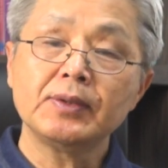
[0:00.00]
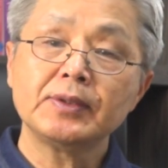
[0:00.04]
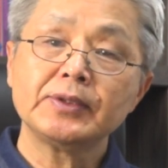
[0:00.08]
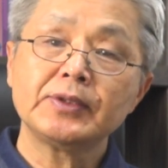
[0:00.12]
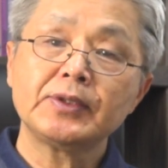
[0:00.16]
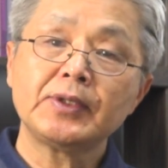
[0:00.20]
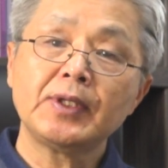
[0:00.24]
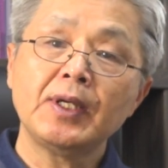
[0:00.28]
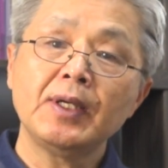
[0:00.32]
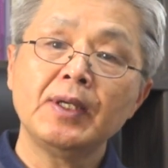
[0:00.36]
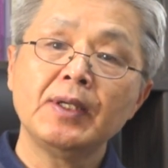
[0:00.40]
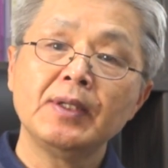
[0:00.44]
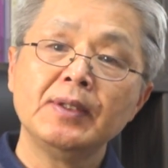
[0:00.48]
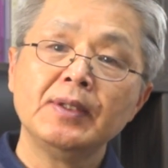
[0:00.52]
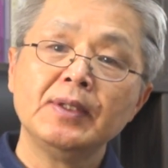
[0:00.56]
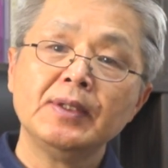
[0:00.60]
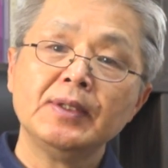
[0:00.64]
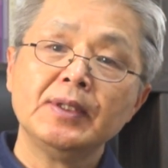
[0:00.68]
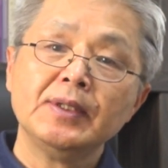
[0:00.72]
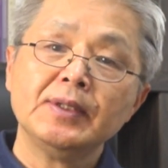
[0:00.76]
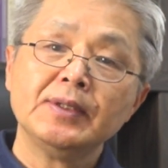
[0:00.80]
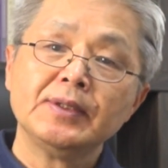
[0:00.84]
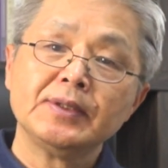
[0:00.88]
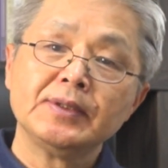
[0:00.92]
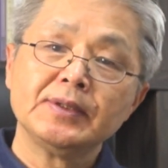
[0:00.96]
그때
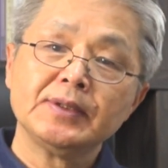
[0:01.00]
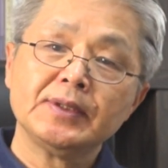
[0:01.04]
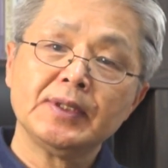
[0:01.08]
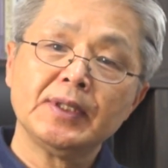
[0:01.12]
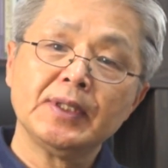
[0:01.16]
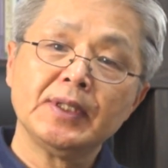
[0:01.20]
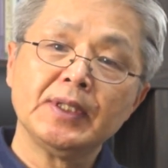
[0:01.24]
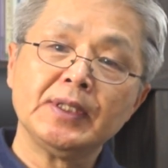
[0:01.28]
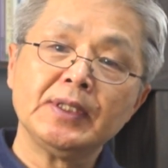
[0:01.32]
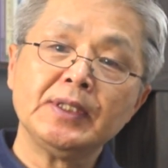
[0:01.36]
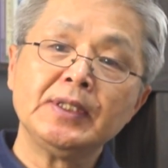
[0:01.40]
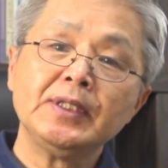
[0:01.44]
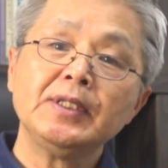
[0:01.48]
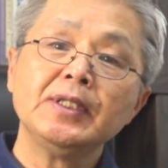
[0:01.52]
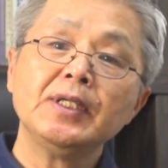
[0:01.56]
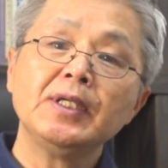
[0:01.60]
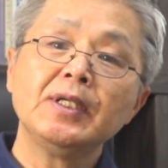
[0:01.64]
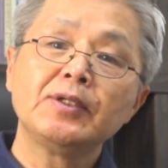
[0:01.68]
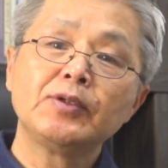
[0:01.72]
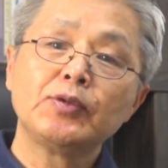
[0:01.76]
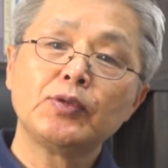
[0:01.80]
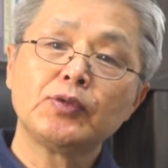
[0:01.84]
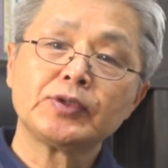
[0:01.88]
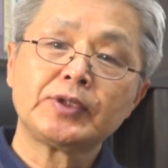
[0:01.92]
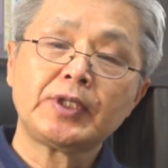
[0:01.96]
이제
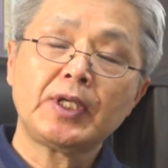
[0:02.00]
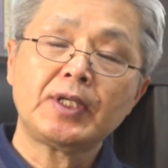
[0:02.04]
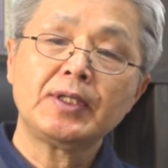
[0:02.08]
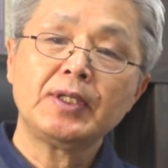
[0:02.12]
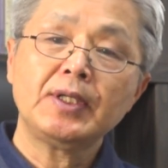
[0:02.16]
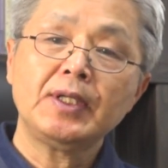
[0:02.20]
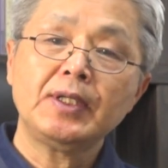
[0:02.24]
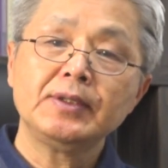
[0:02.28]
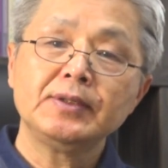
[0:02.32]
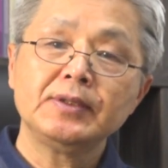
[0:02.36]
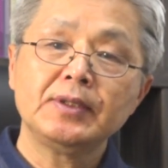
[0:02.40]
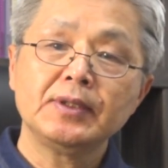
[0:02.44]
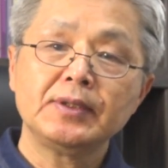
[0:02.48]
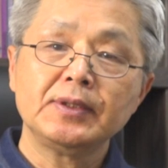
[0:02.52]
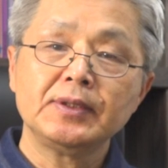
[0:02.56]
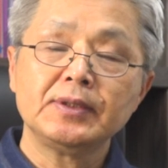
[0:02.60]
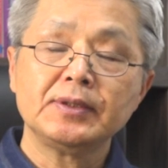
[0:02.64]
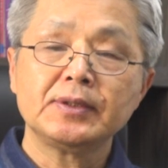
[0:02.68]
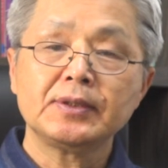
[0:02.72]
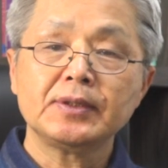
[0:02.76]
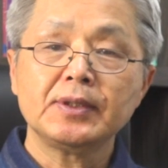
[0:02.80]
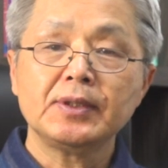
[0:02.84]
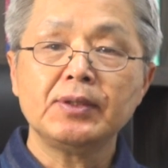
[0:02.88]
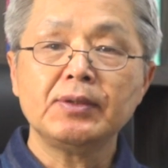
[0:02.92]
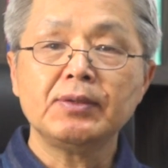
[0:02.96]
일일 교사를 한 적이
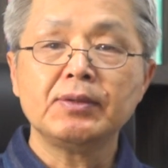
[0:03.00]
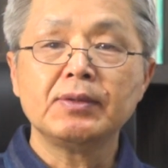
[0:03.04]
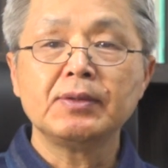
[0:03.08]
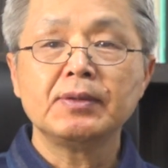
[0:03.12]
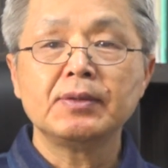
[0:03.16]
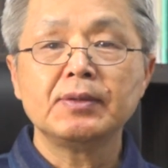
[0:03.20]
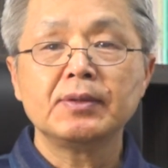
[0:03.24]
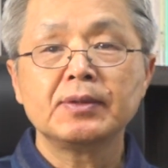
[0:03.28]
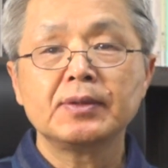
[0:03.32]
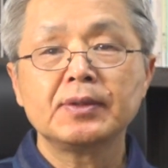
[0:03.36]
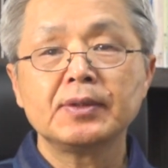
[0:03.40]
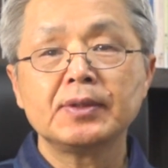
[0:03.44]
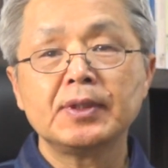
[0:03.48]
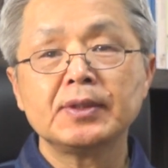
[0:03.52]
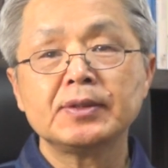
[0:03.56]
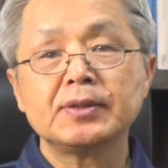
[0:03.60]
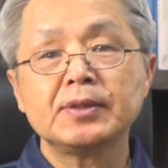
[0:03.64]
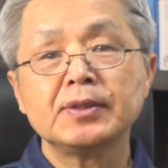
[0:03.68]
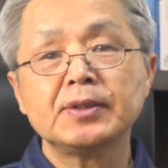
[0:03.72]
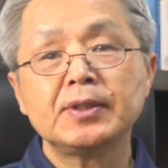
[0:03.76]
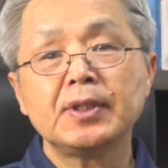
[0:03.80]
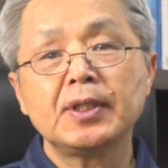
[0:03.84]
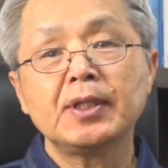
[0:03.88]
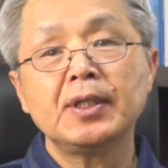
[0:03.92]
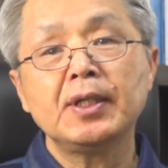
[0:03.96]
있어요. 그래서
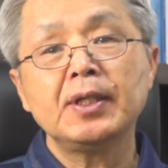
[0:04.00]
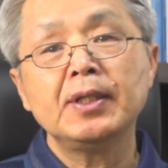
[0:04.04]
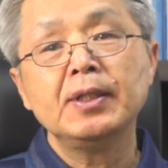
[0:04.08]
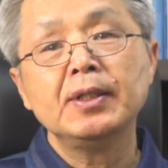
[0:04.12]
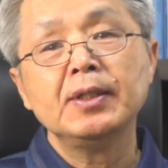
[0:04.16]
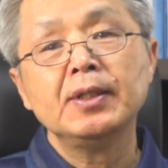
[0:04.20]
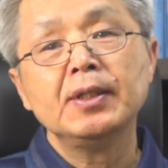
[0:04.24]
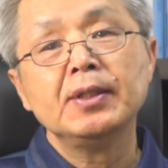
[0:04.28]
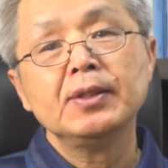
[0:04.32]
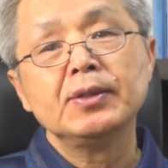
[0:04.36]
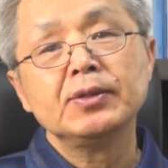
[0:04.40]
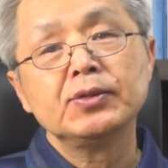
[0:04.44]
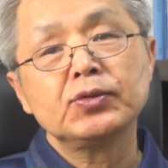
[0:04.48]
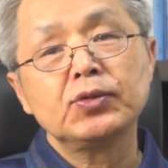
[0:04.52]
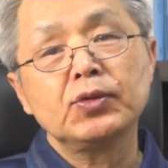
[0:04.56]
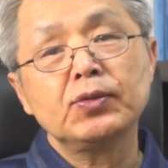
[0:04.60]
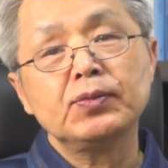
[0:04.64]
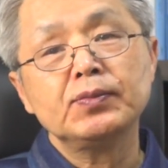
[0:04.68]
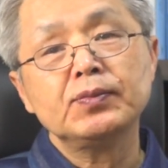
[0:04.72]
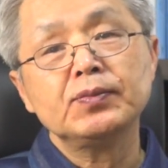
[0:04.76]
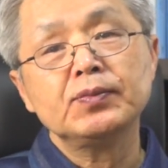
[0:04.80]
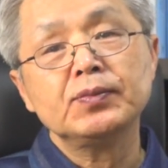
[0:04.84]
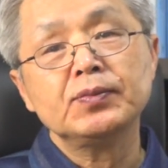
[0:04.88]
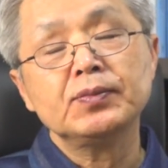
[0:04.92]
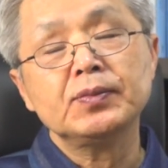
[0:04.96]
제가
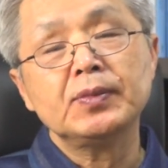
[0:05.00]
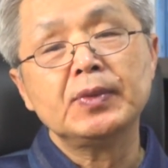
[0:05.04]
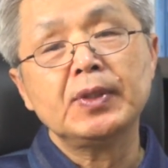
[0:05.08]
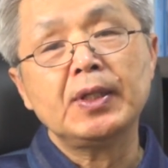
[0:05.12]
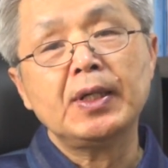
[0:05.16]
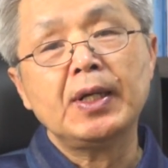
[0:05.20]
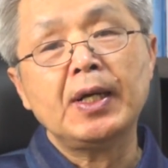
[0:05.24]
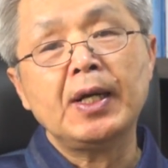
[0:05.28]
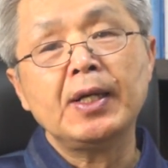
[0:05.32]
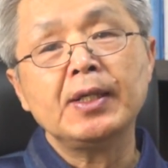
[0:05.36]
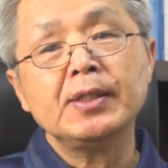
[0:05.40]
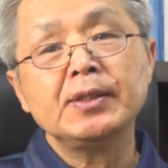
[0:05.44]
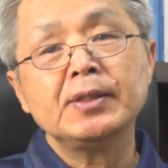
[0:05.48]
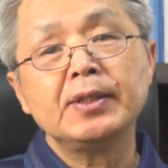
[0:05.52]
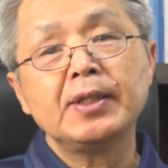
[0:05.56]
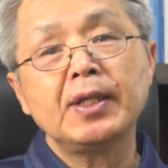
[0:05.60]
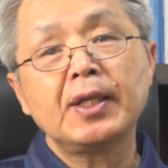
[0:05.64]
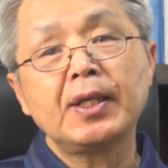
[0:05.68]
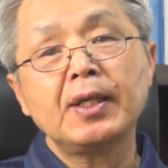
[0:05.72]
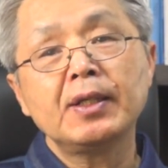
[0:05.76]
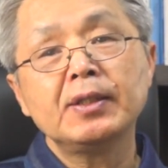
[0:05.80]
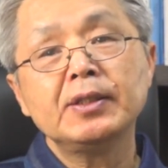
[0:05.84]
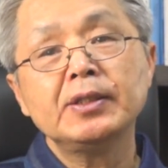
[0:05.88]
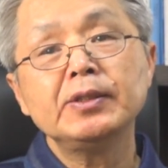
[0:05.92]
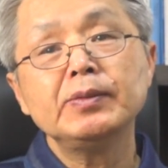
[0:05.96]
좀
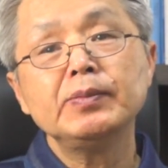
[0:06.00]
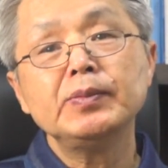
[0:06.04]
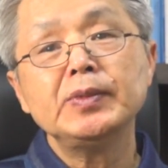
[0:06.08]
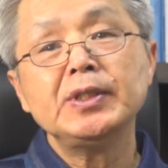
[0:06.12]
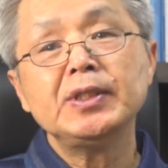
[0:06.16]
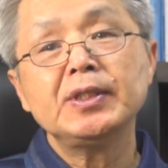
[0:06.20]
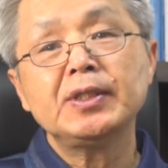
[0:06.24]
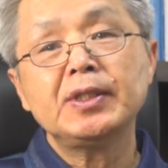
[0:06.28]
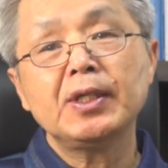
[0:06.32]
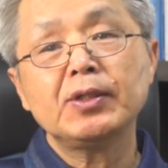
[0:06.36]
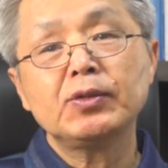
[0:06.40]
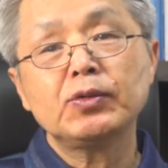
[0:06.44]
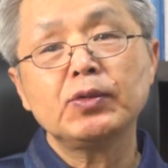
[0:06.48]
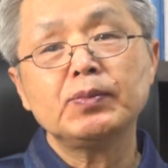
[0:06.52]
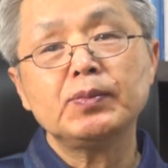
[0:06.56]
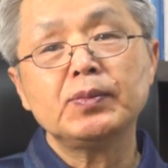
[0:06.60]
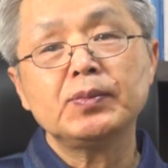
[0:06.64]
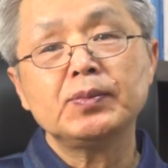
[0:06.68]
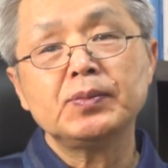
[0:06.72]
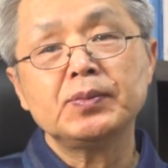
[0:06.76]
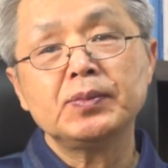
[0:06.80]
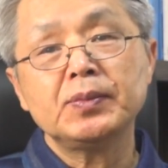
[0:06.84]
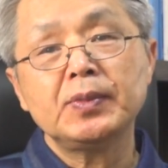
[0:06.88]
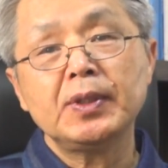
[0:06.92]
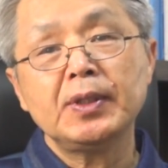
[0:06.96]
아이들에게 흥미있게
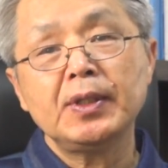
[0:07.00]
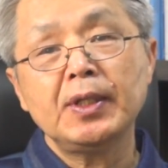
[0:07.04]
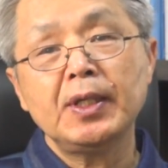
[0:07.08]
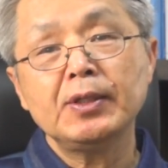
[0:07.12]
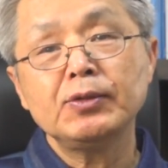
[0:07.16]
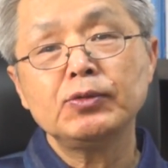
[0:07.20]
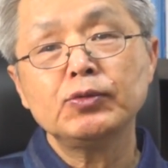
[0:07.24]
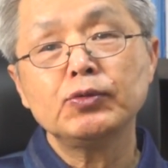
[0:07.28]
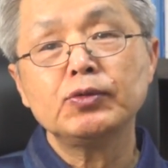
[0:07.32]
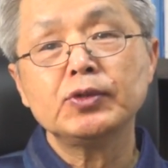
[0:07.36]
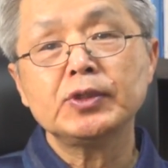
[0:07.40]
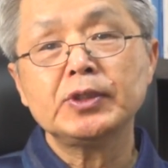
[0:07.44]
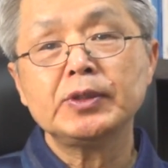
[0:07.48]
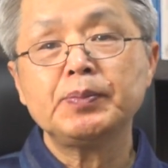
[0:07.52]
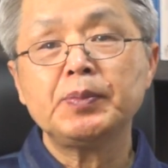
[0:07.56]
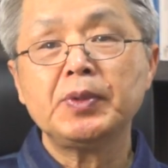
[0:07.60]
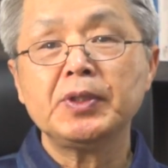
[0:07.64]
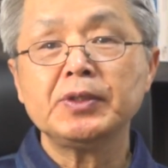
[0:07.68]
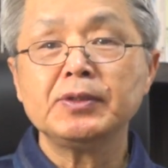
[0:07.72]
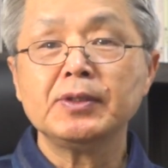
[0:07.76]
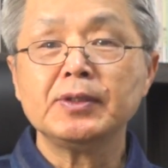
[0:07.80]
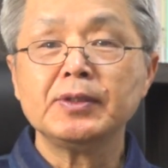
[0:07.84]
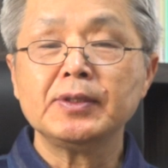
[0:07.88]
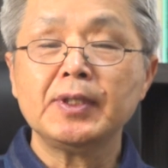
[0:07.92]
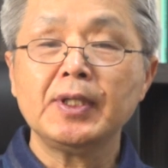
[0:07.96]
좀 해주고
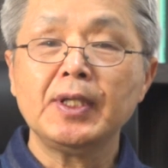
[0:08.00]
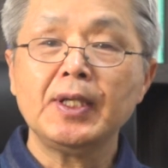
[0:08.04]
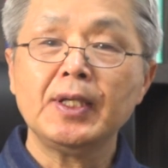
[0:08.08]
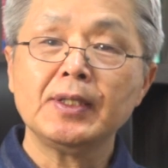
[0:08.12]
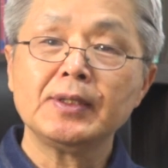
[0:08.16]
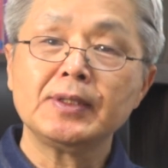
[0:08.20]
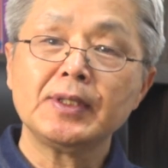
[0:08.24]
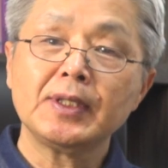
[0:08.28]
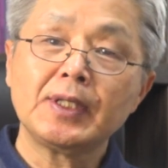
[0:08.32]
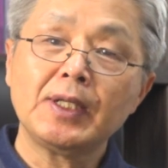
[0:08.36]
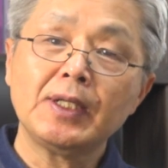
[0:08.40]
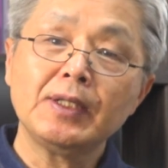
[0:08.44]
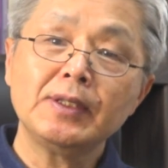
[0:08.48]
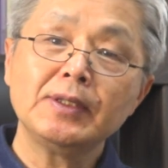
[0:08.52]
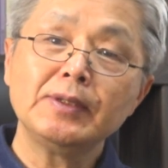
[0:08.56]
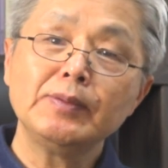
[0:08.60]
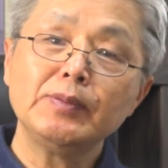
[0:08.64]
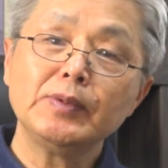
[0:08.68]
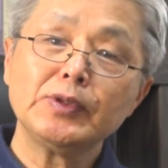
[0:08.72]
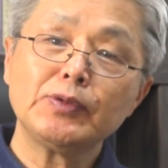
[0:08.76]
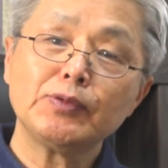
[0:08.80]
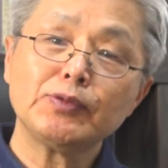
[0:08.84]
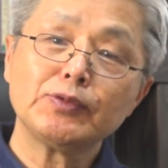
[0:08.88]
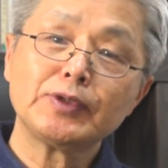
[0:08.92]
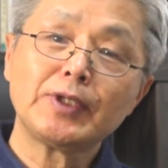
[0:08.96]
싶었는데 제가
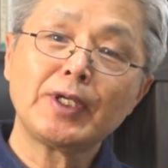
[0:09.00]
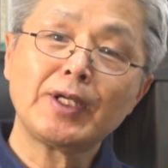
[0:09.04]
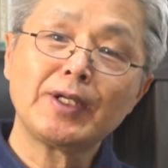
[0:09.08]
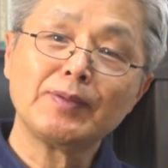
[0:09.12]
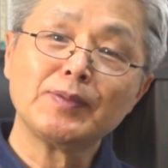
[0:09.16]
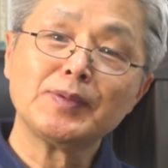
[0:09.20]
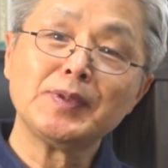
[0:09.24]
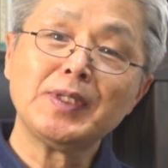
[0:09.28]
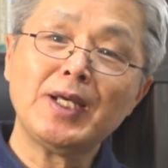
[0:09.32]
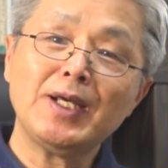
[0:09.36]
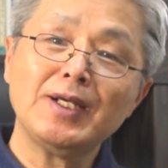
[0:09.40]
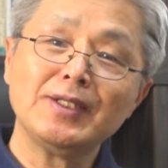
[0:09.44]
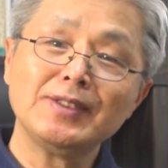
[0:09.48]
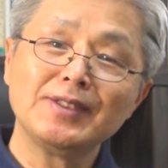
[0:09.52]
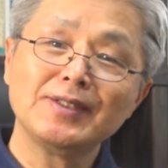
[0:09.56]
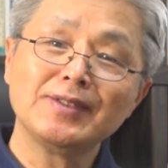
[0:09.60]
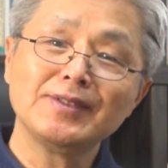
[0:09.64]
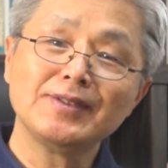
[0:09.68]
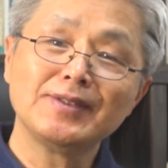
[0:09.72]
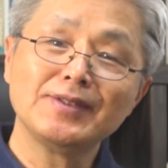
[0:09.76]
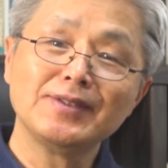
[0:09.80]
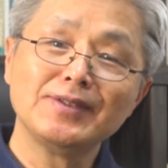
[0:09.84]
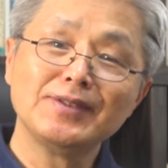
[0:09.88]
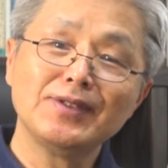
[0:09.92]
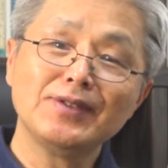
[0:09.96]
흥미로운 사람은
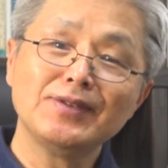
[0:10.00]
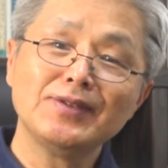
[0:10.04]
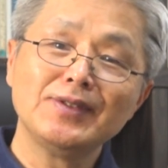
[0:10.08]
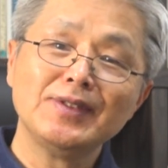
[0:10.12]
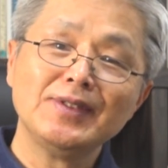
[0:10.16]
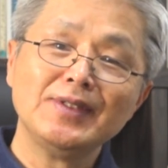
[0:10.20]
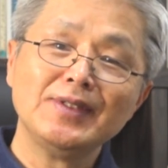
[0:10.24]
아니거든요.